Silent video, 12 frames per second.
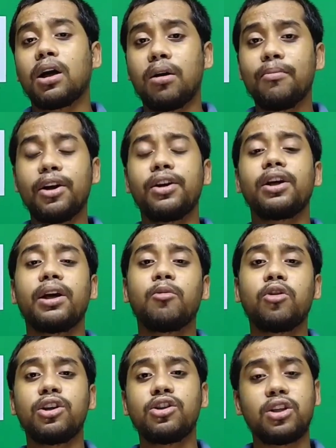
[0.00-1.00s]
কমেন্ট
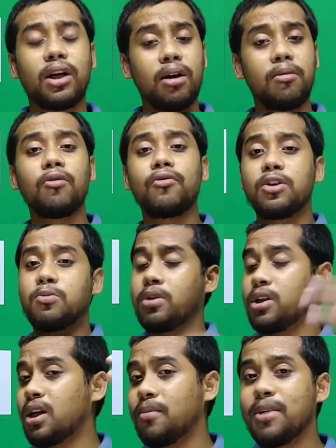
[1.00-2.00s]
এবং ইনস্টাগ্রাম এবং
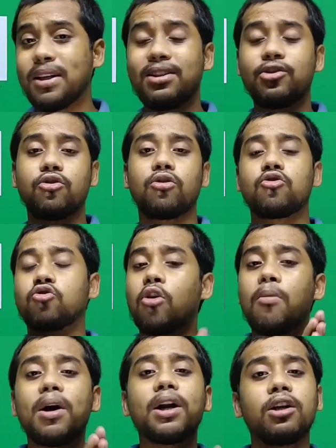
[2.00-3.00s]
ফেসবুকে যারা মেসেজ করো
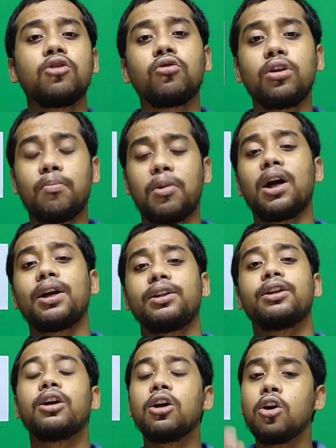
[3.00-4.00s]
সবার কিন্তু রিপ্লাই
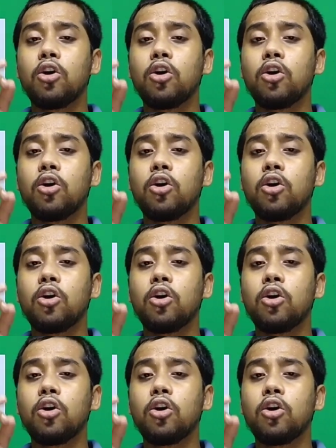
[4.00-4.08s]
দিই